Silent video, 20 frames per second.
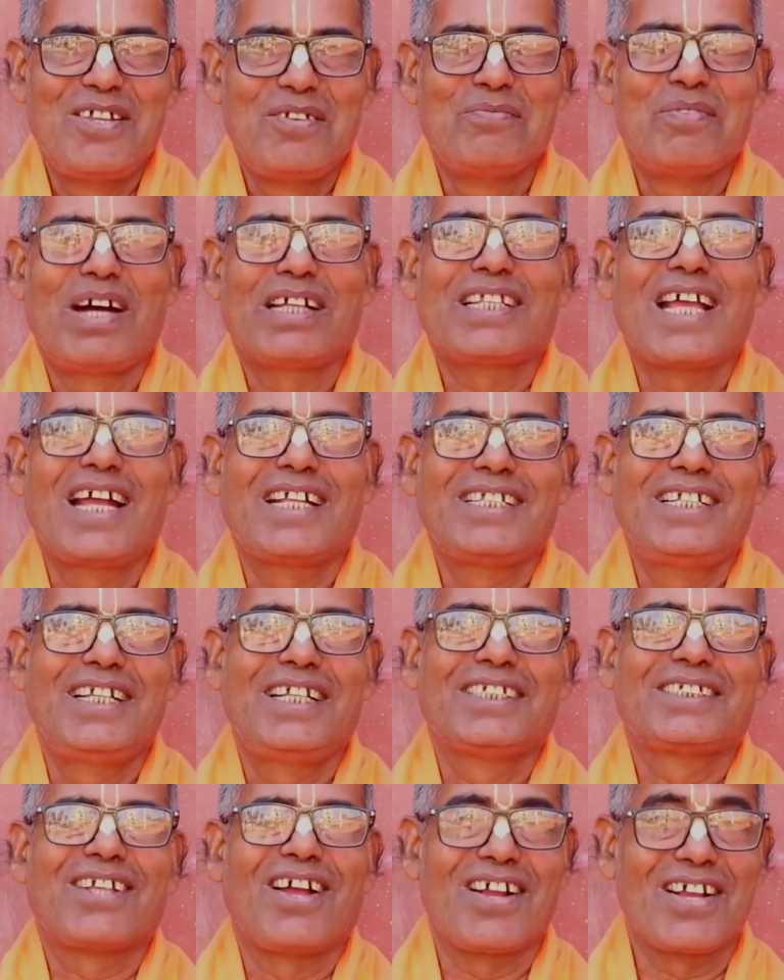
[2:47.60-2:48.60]
একজন
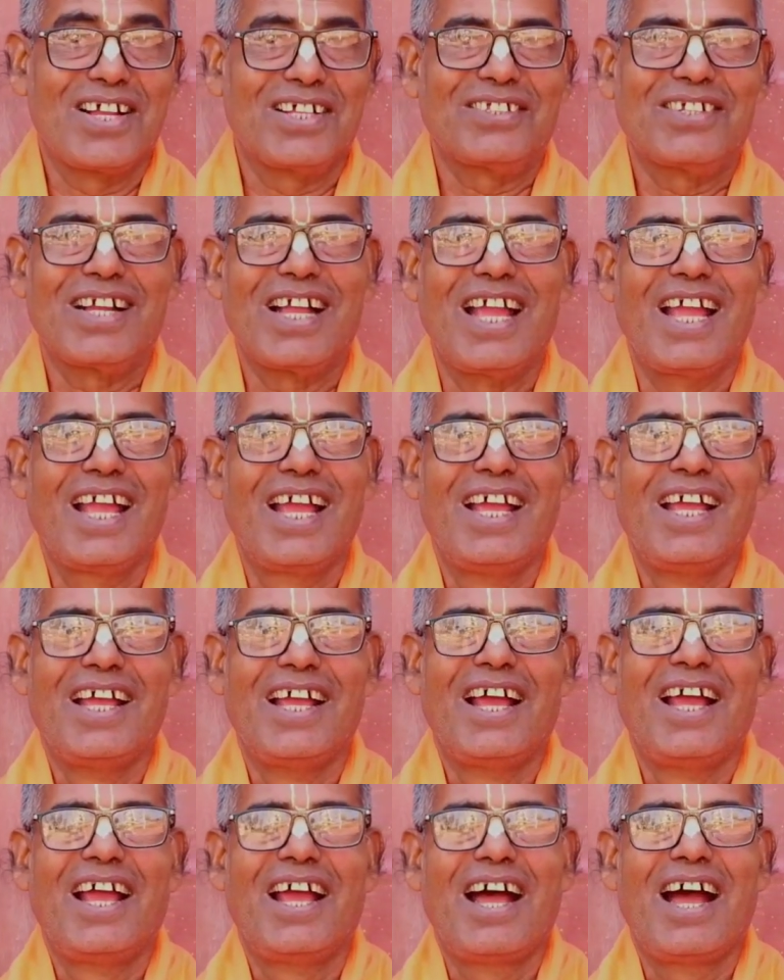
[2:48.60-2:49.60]
মাতাজি সঙ্গে সঙ্গে
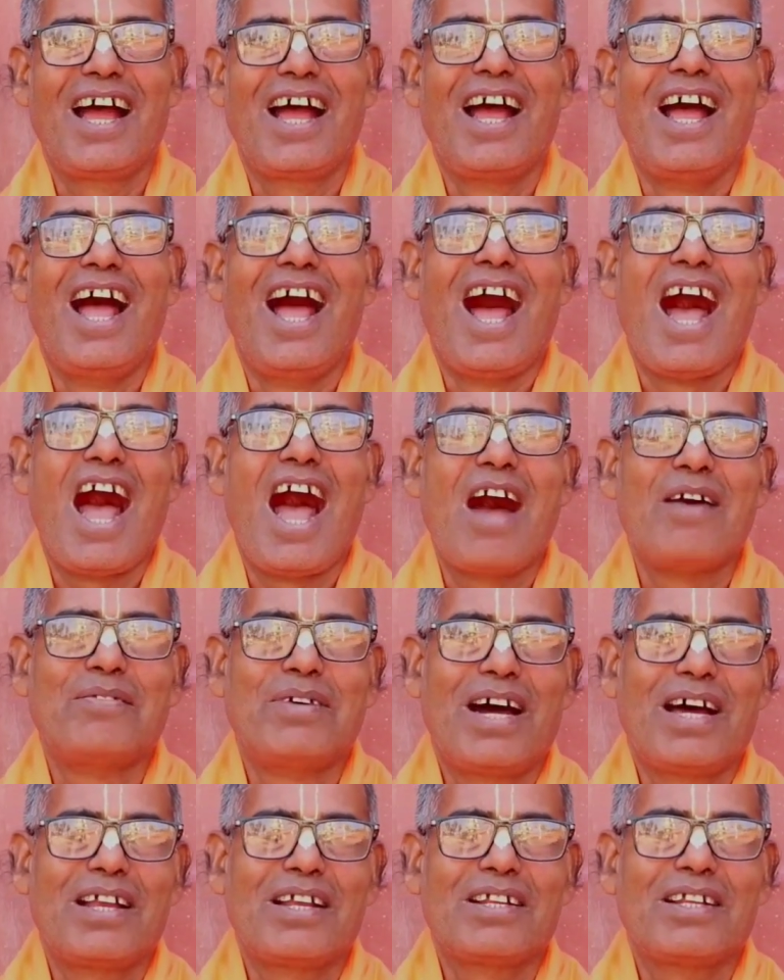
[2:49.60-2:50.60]

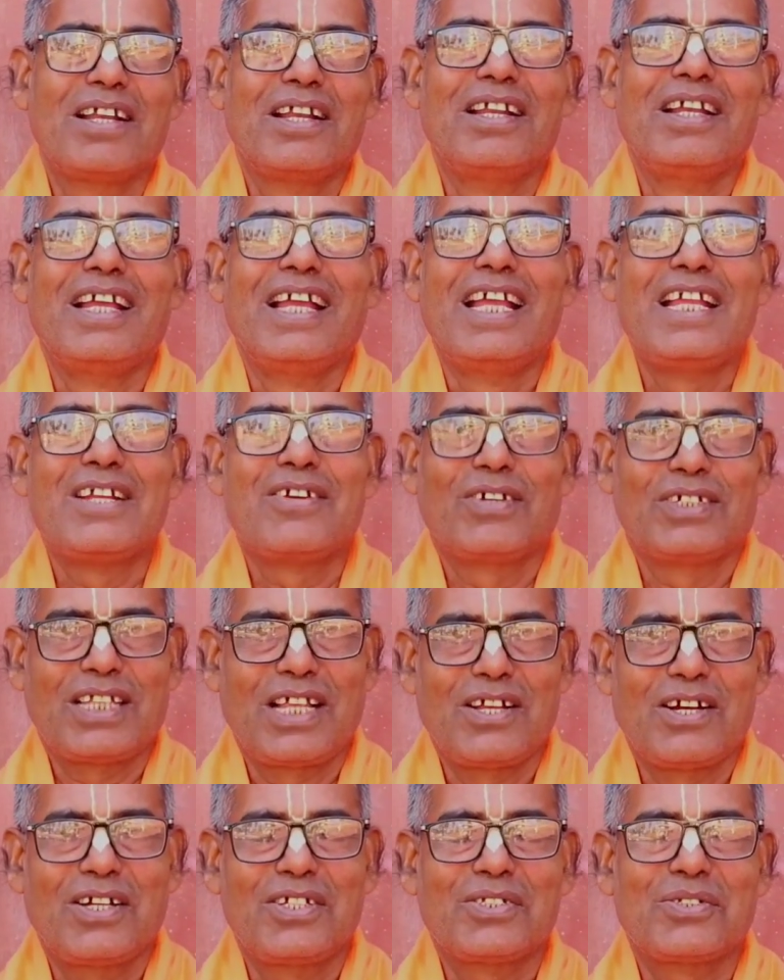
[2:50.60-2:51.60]
আমার এই
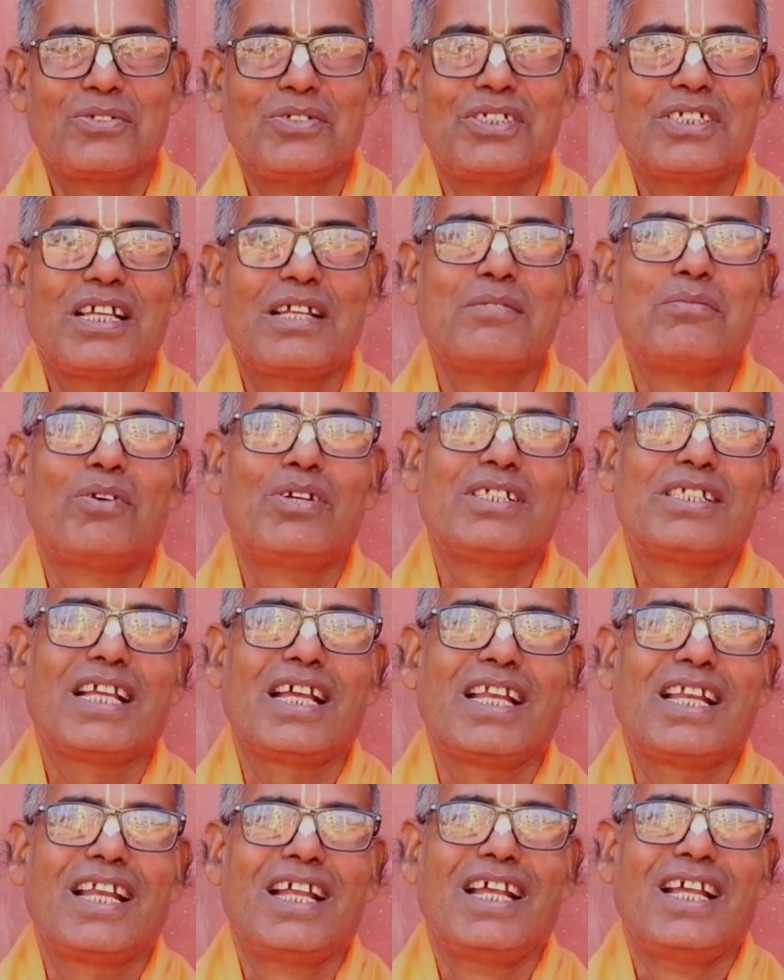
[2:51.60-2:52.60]
কথা যখন শুনছেন
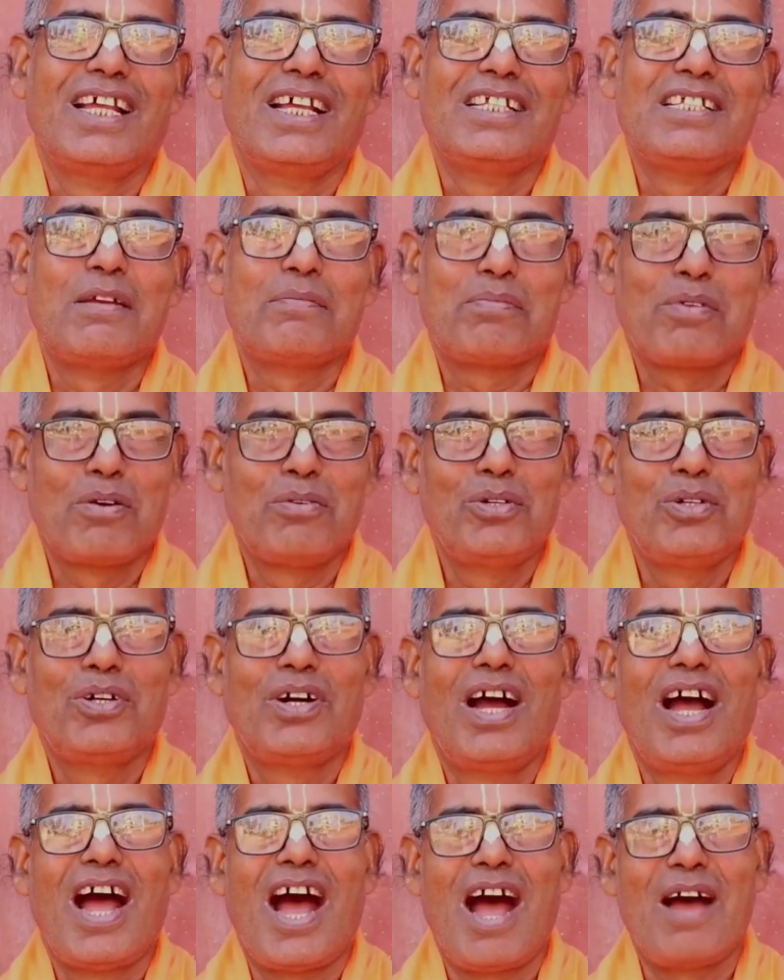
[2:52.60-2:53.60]
বলছেন যে প্রভু
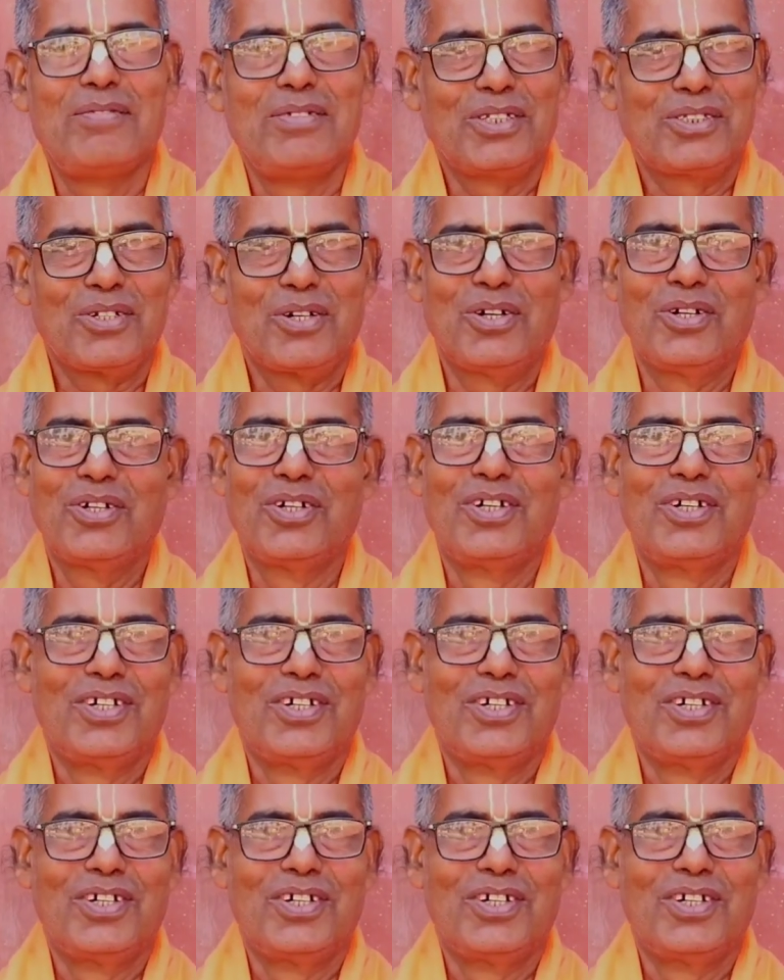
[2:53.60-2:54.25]
আমি তো